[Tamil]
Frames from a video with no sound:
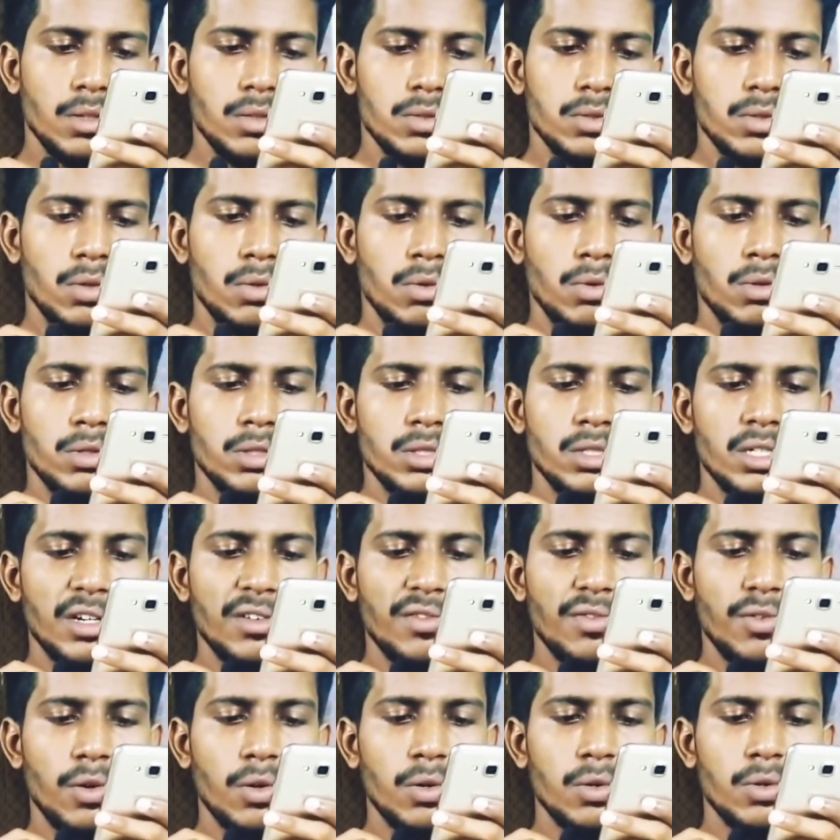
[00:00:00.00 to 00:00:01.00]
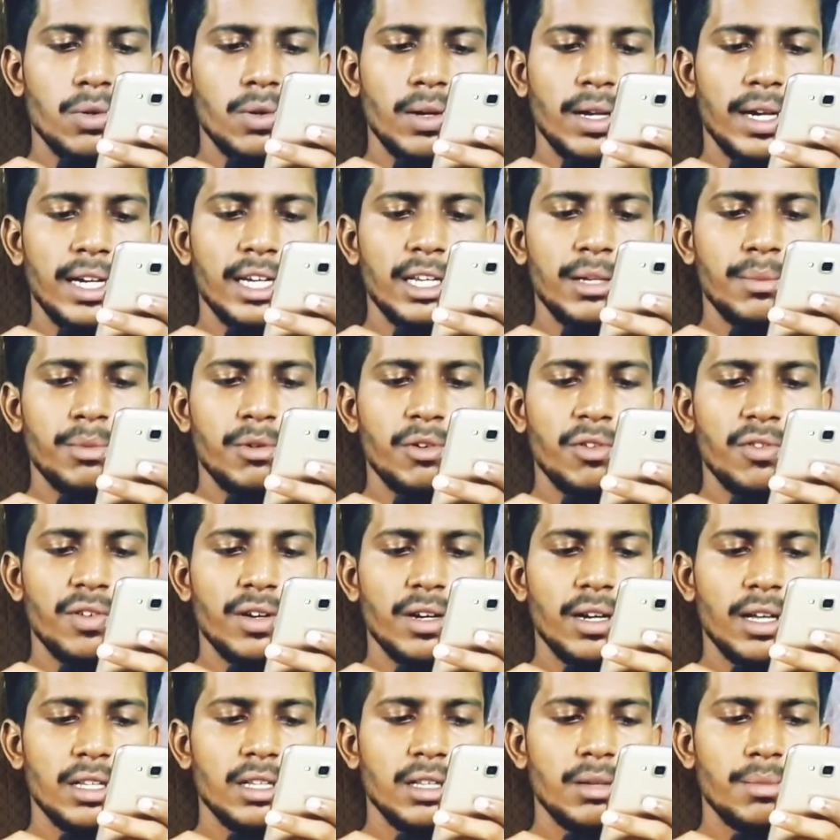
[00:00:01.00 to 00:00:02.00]
ஸோ ஒரிஜினல் ஃபோட்டோ ஐடி ப்ரூஃப்
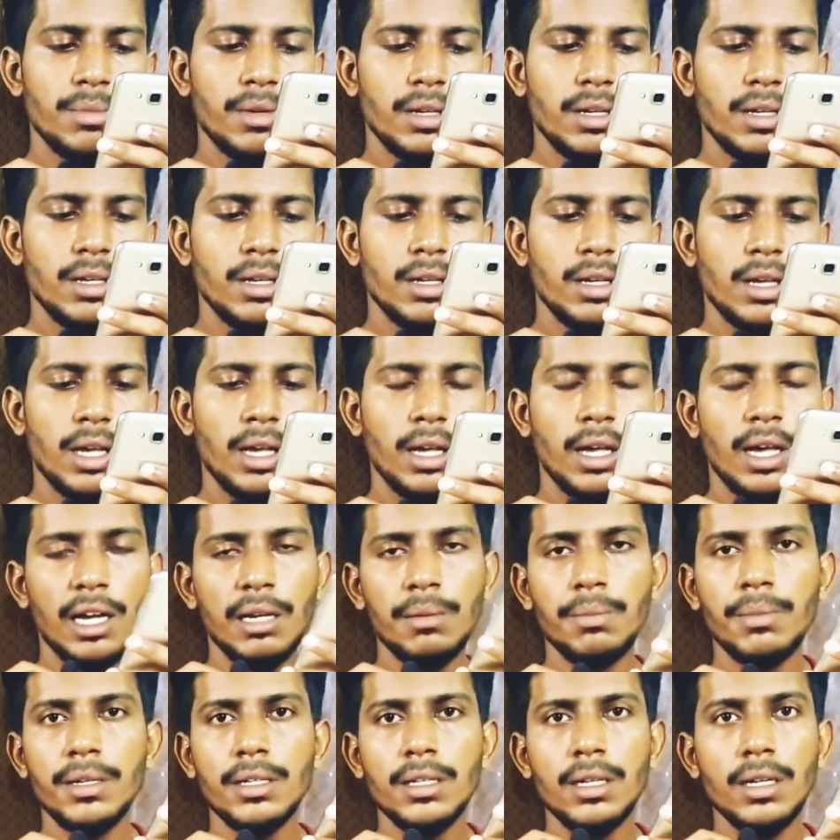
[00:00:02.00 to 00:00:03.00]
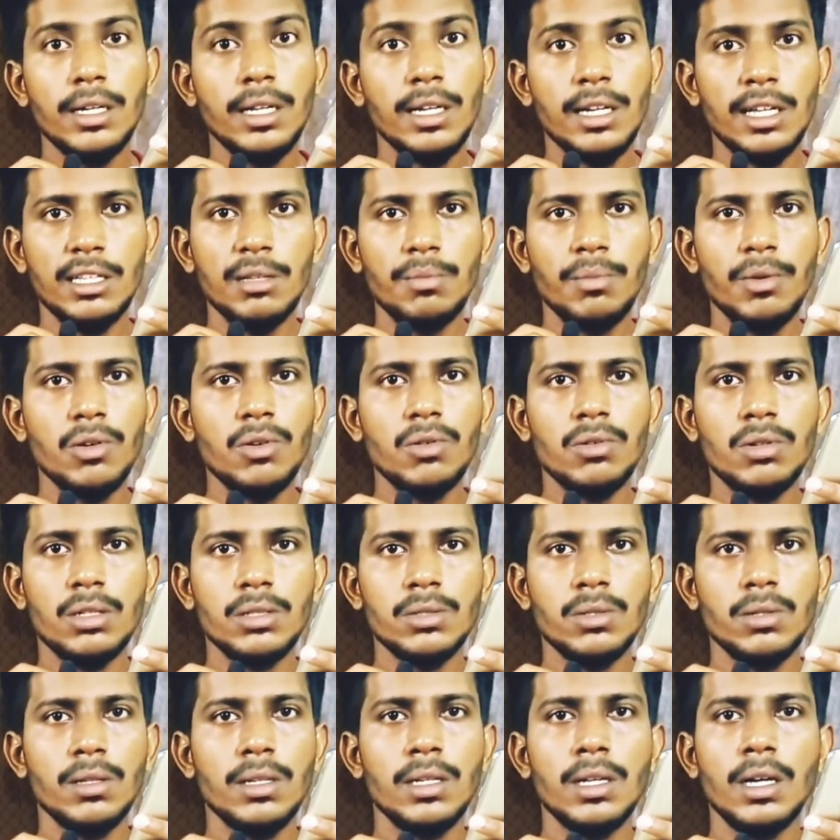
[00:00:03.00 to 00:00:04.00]
எல்லாத்தையுமே அட்மிட் கார்டு எல்லாத்தையுமே கொண்டு வர
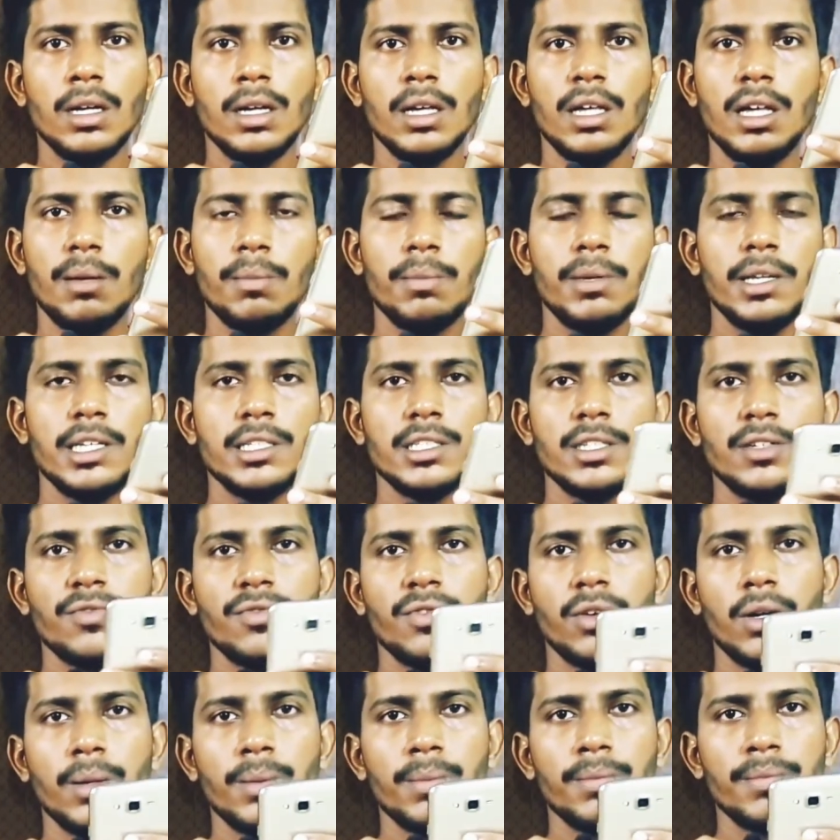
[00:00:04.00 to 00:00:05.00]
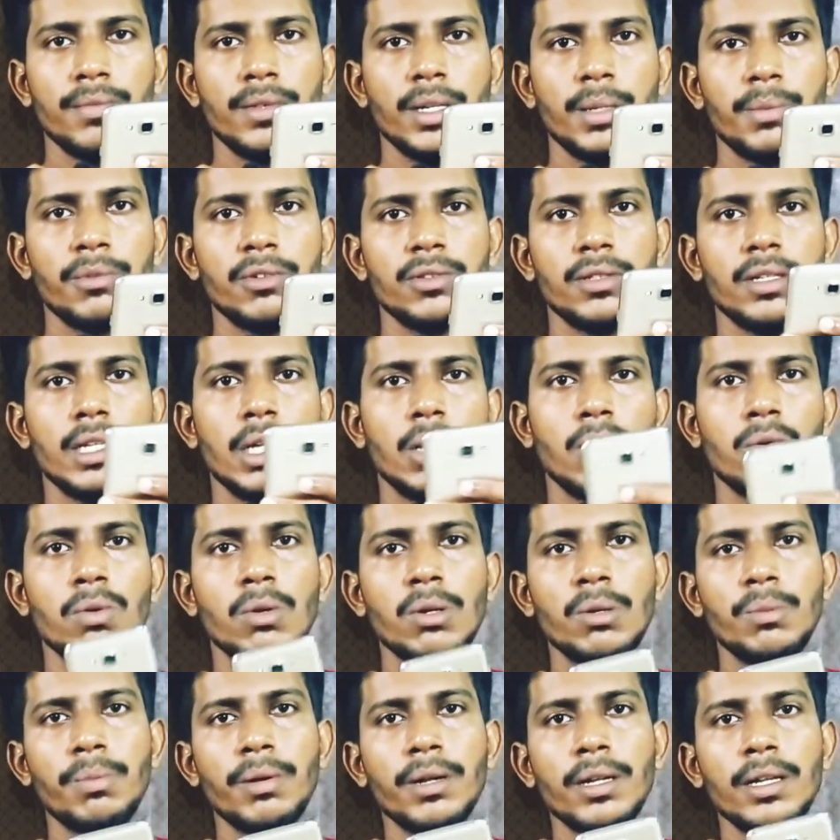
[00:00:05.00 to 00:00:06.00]
சொல்லியிருக்காங்க அப்ளிகேஷன் ஃபார்ம் நம்ம வந்து
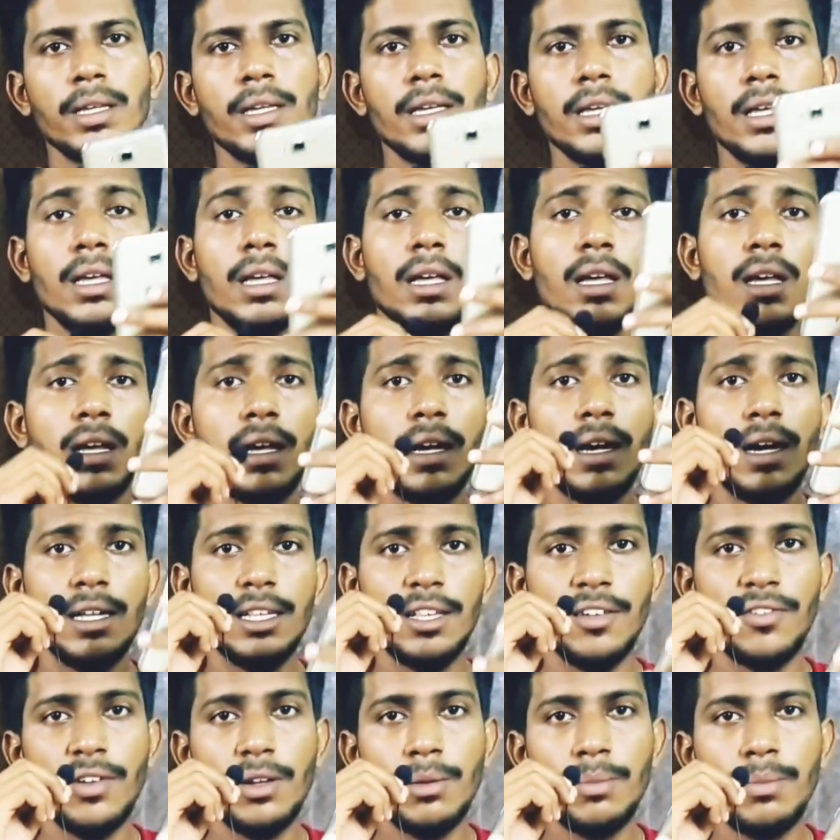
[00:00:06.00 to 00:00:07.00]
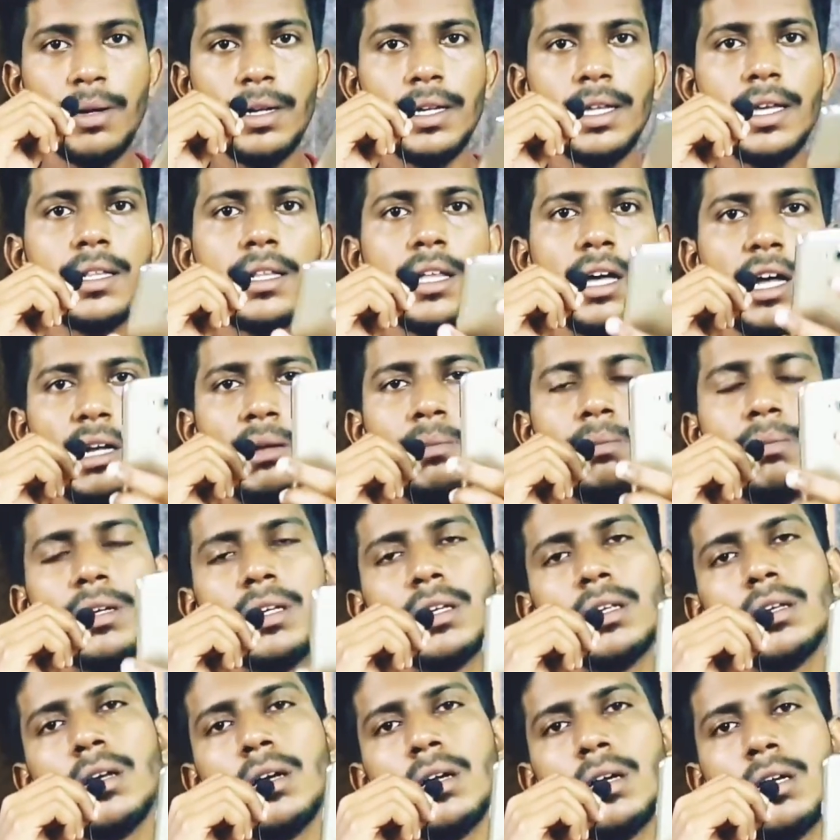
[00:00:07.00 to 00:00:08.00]
டவுன்லோட் பண்ணி அதை ஃபில் பண்ணி அந்த அட்மிட்
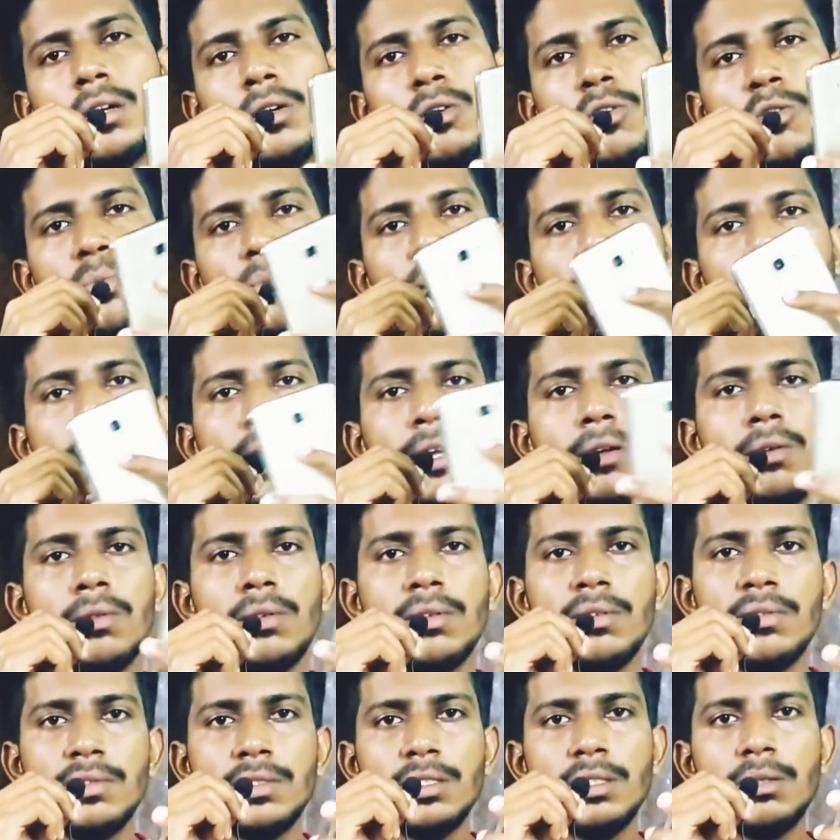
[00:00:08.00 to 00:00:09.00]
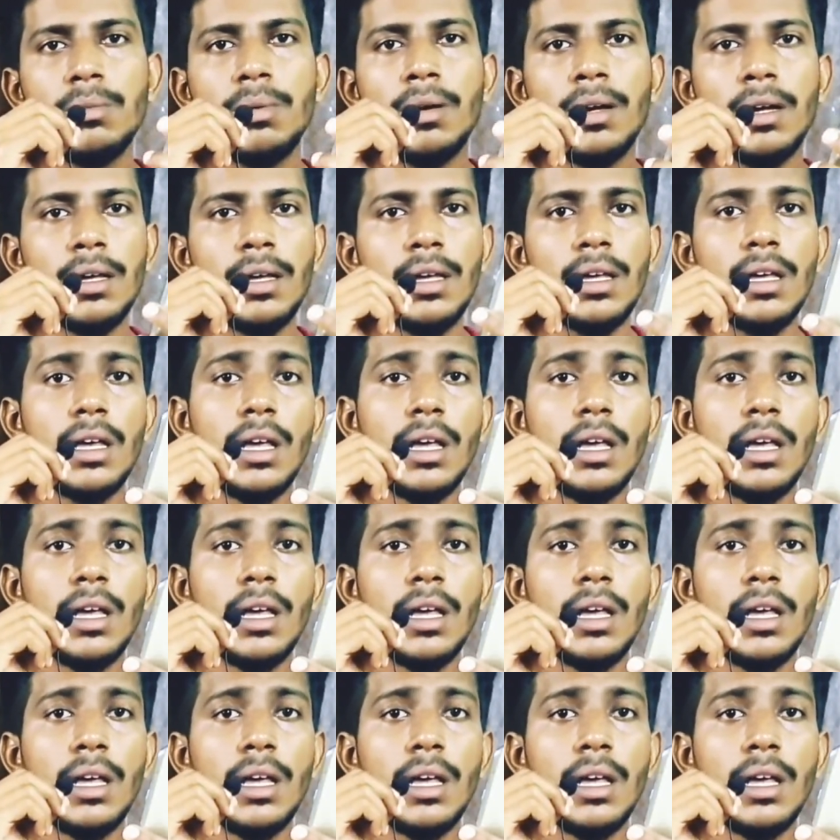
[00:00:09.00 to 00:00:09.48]
கார்டு டூப்ளிகேட் ஒன்று வச்சுருப்பாங்க